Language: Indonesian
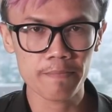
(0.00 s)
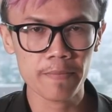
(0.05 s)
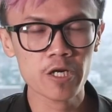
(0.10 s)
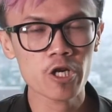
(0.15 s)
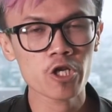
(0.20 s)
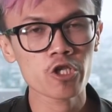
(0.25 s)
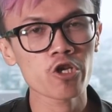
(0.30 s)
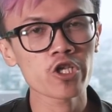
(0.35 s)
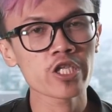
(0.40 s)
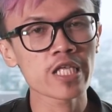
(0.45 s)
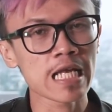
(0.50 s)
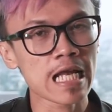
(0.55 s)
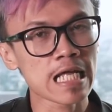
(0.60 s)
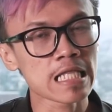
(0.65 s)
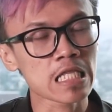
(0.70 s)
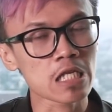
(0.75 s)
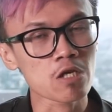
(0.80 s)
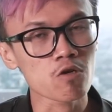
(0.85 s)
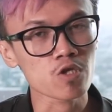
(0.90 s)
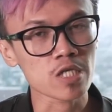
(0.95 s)
penonton
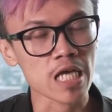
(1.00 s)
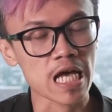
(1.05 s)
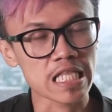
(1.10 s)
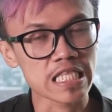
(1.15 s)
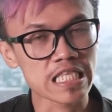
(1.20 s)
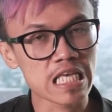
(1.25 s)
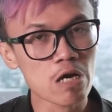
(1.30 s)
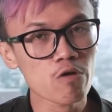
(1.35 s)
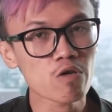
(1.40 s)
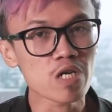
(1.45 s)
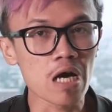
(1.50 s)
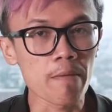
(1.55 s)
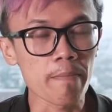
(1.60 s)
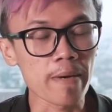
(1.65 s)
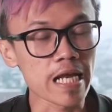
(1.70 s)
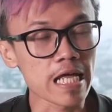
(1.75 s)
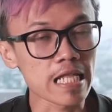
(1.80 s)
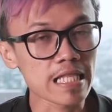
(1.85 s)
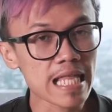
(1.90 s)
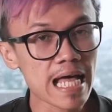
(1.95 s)
Jalan Tikus aja udah
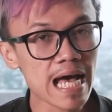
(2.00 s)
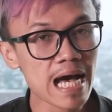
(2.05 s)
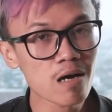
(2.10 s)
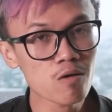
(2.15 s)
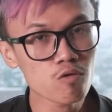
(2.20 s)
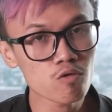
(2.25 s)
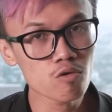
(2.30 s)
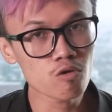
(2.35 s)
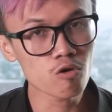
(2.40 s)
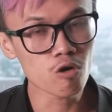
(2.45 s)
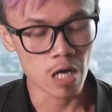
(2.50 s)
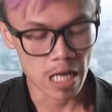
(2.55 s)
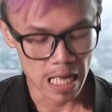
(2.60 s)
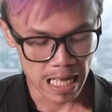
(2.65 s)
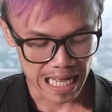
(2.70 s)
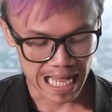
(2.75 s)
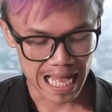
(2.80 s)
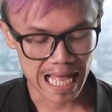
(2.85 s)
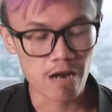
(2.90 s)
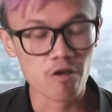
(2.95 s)
pada tahu
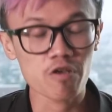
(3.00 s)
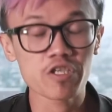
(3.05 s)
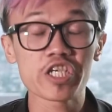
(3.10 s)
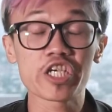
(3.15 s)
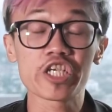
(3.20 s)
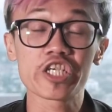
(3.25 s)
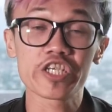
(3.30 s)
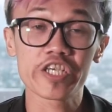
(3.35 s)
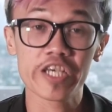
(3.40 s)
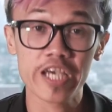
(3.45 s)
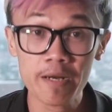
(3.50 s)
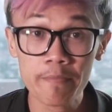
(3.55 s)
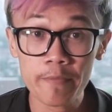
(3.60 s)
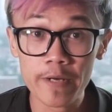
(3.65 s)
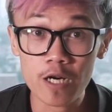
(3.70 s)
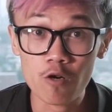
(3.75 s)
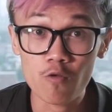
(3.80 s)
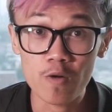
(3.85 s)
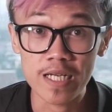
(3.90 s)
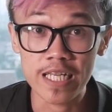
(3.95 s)
kalau si Sharp
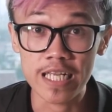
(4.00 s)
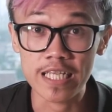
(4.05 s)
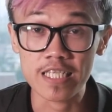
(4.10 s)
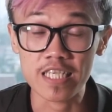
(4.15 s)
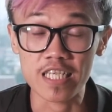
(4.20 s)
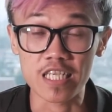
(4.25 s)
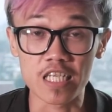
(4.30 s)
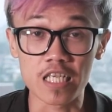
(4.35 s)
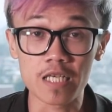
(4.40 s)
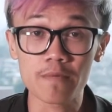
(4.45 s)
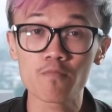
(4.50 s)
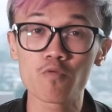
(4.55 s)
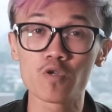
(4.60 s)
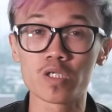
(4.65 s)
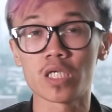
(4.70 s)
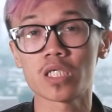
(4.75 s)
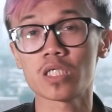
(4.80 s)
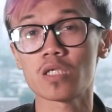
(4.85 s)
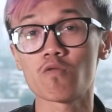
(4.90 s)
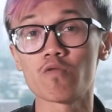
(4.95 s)
R1S ini
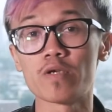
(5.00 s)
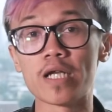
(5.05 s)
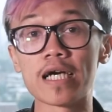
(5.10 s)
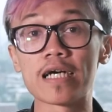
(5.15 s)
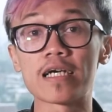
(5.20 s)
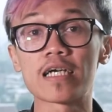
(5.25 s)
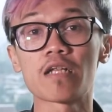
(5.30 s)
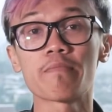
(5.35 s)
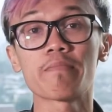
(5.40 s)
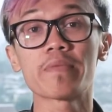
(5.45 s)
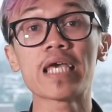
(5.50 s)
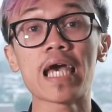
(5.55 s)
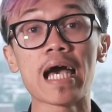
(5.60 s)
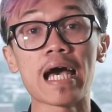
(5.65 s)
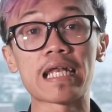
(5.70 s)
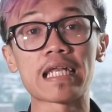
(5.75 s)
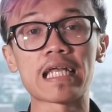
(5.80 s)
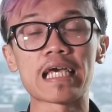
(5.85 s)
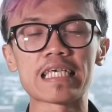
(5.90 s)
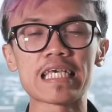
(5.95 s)
punya segudang
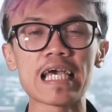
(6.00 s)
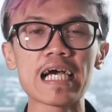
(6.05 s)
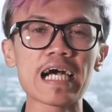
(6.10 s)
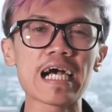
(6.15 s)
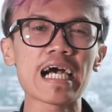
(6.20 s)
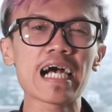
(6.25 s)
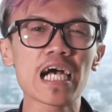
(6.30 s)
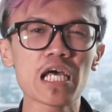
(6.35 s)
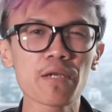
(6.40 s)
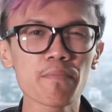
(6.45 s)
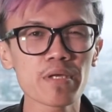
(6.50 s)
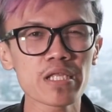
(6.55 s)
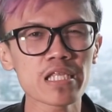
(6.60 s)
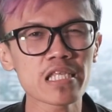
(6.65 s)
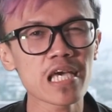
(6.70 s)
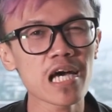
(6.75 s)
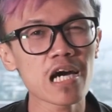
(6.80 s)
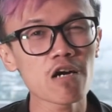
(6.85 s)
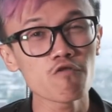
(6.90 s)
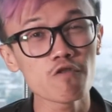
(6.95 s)
kelebihan yang akan
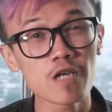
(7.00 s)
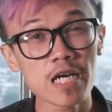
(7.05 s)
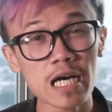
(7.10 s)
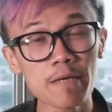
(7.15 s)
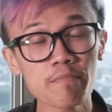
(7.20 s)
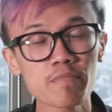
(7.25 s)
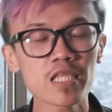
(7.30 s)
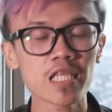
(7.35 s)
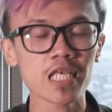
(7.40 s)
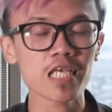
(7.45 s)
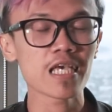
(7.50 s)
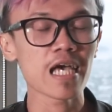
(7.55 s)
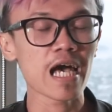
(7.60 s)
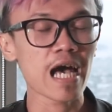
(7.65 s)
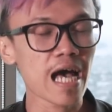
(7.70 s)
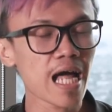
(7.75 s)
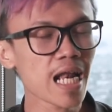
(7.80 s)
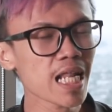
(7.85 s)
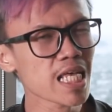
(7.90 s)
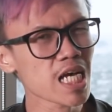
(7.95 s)
menjawab
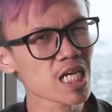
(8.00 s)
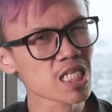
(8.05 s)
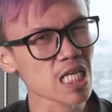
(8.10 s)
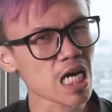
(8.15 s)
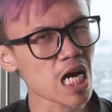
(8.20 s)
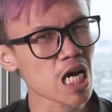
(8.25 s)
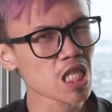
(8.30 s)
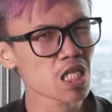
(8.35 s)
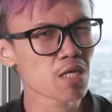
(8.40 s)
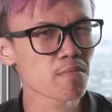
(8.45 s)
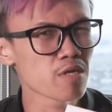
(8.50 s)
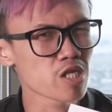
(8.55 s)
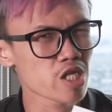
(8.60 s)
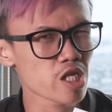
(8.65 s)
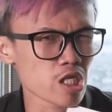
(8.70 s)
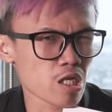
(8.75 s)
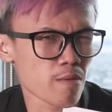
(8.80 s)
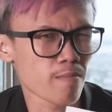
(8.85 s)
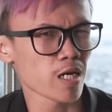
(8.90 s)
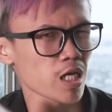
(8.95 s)
tiga hal yang sangat
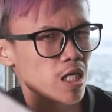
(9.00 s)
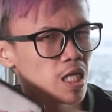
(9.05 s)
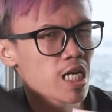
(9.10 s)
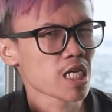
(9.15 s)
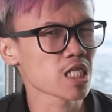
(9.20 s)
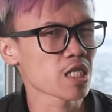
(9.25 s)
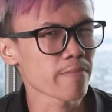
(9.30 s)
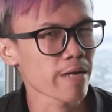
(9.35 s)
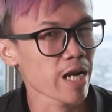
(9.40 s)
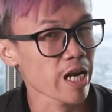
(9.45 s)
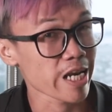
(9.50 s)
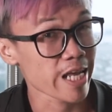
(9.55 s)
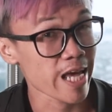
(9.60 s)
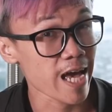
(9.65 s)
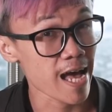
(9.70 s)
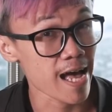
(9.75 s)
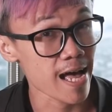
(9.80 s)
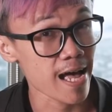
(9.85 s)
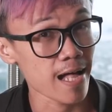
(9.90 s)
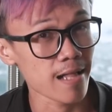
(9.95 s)
dibenci sama generasi
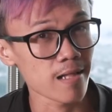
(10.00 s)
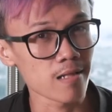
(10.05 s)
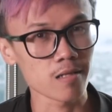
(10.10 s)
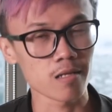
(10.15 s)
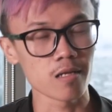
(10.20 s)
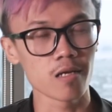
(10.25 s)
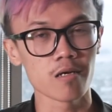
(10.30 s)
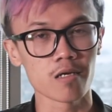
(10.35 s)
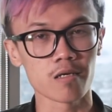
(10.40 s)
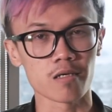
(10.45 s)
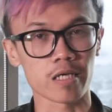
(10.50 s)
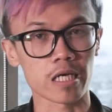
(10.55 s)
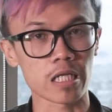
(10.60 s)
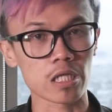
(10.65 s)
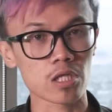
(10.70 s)
milenial. Apaan